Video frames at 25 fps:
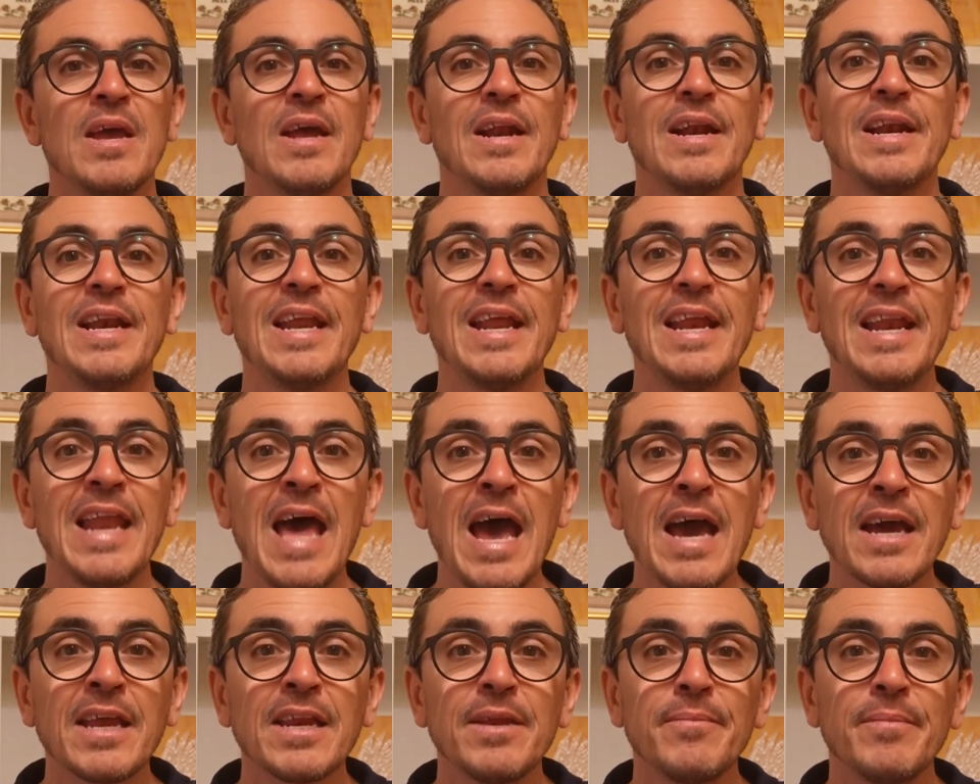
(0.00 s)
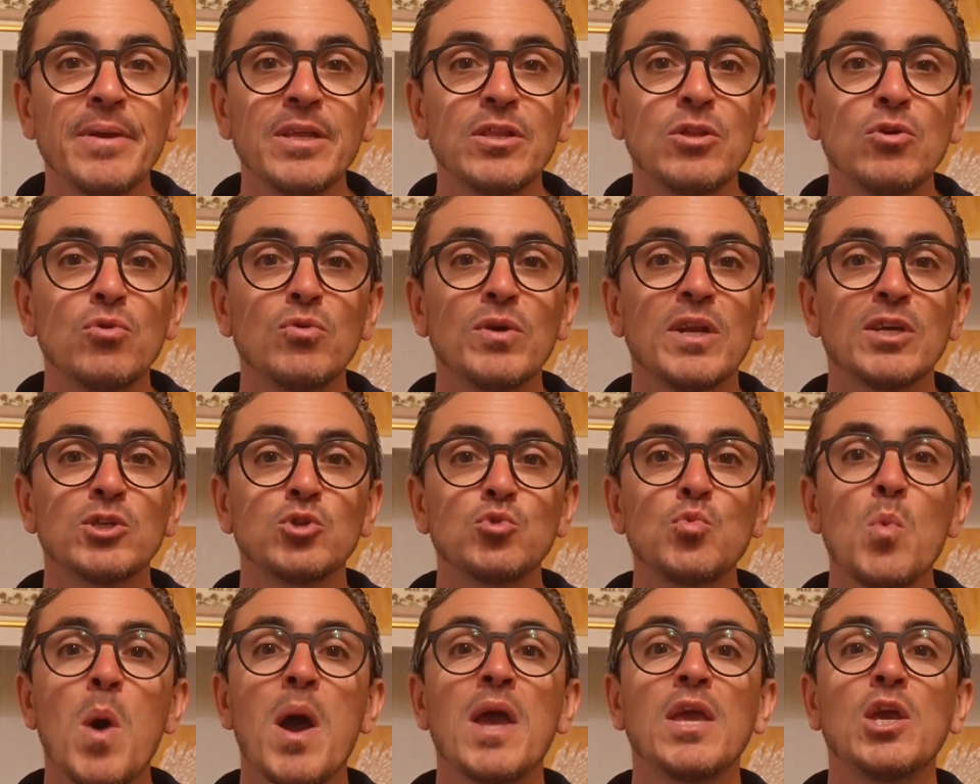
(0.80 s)
Le lacrime di una
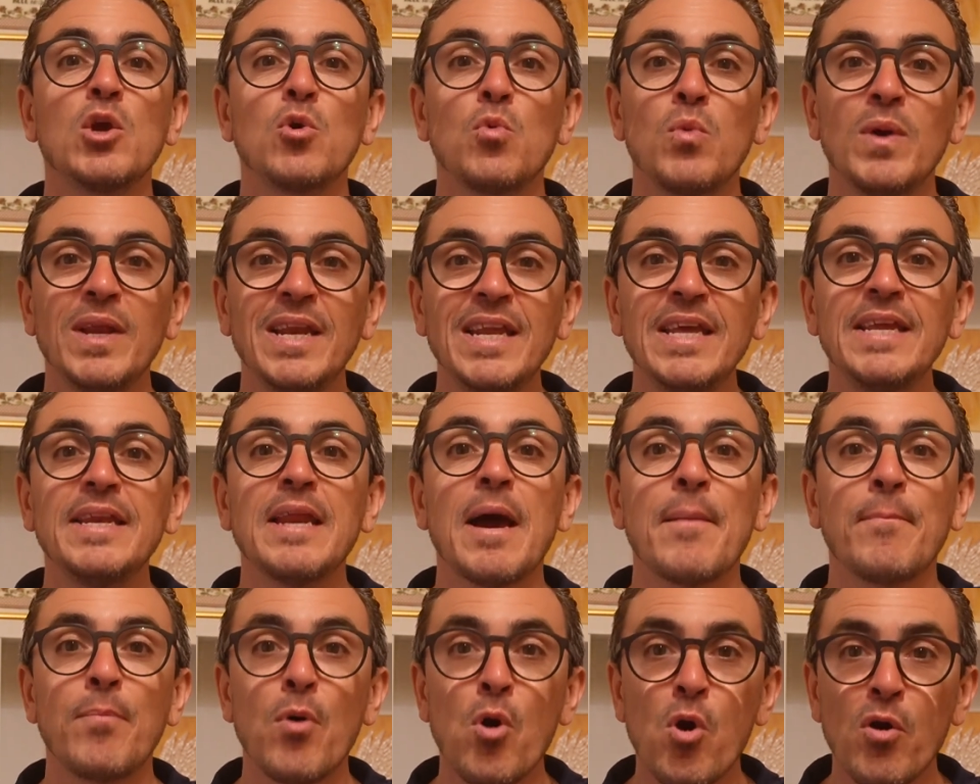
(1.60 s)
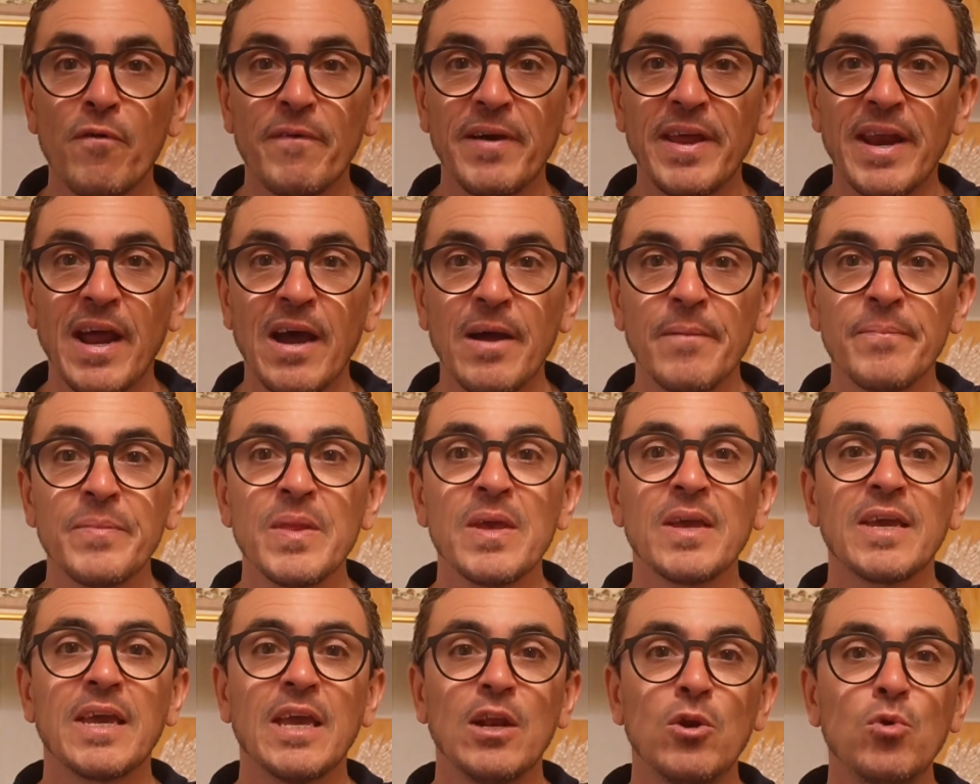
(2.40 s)
sua inquilina povera,
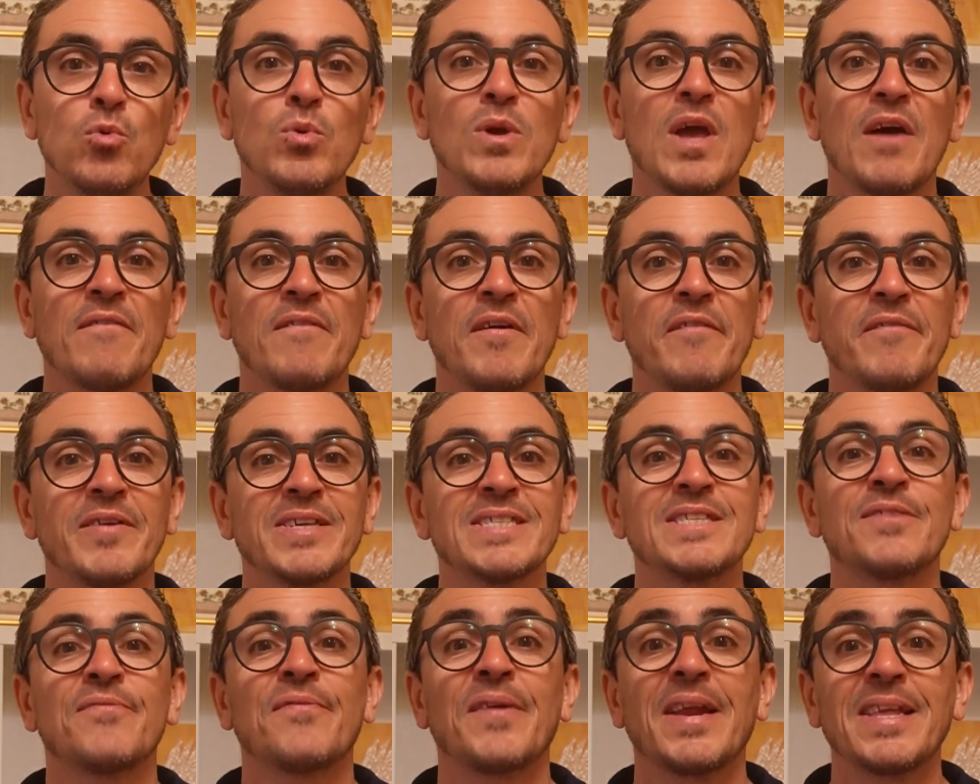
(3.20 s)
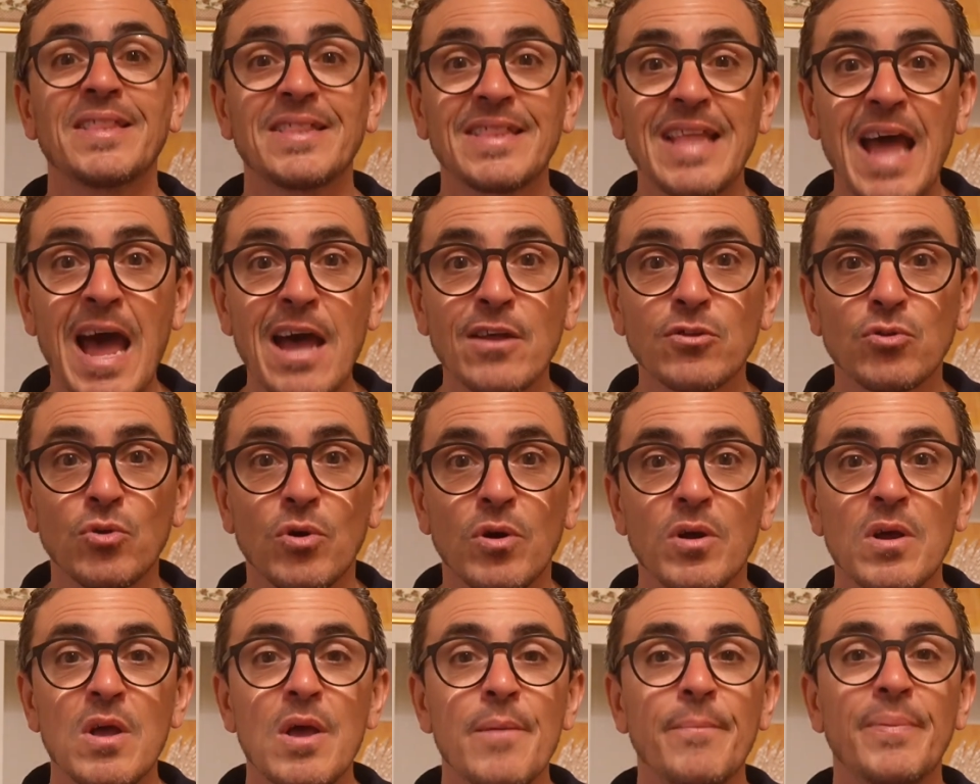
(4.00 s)
che lui aveva
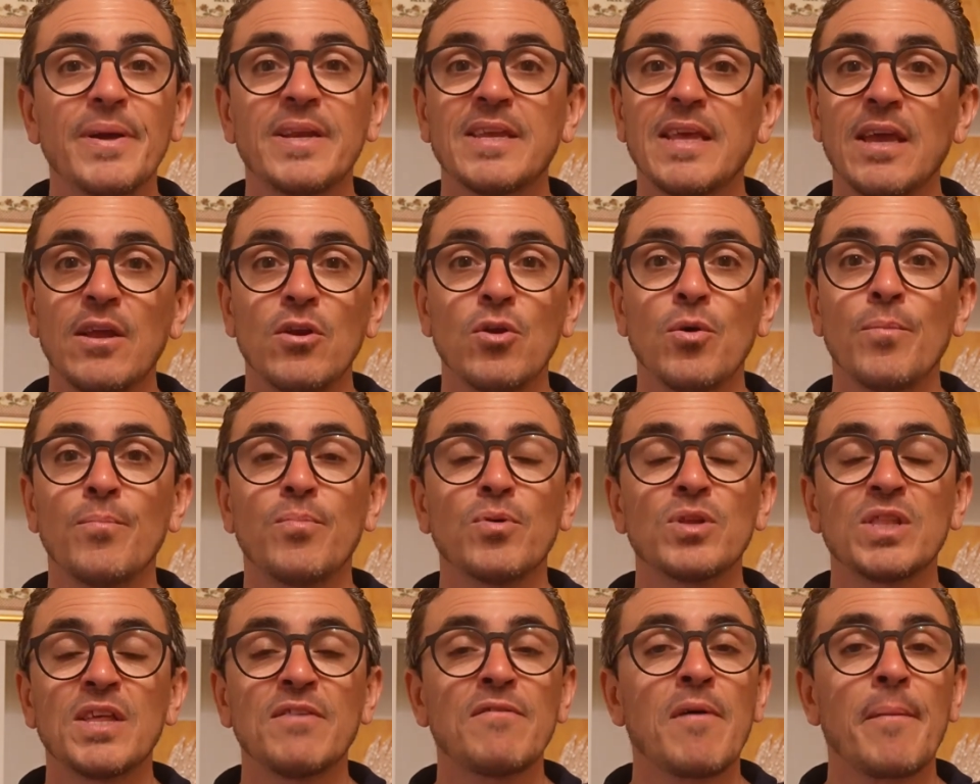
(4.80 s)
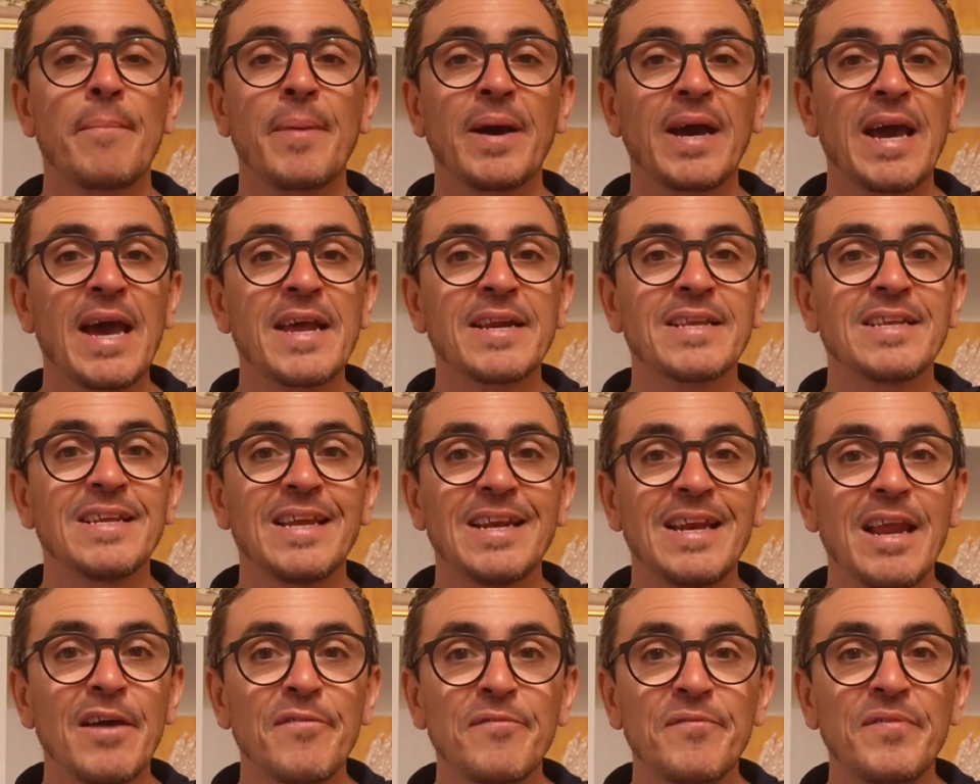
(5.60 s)
sfrattato perché non poteva pagargli
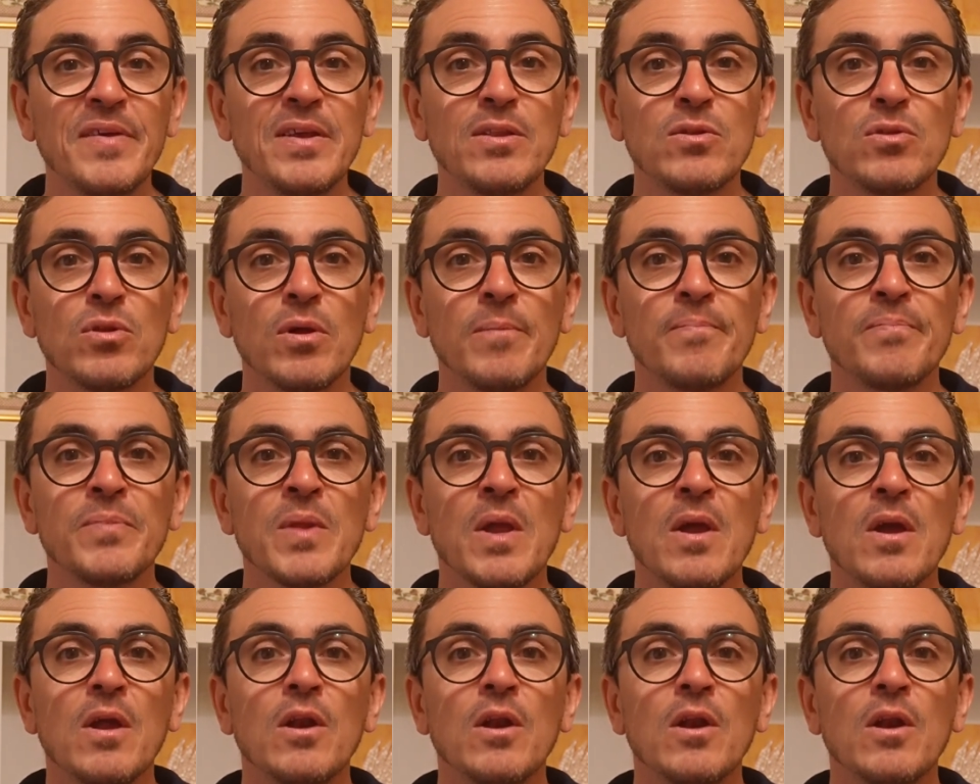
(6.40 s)
l'affitto,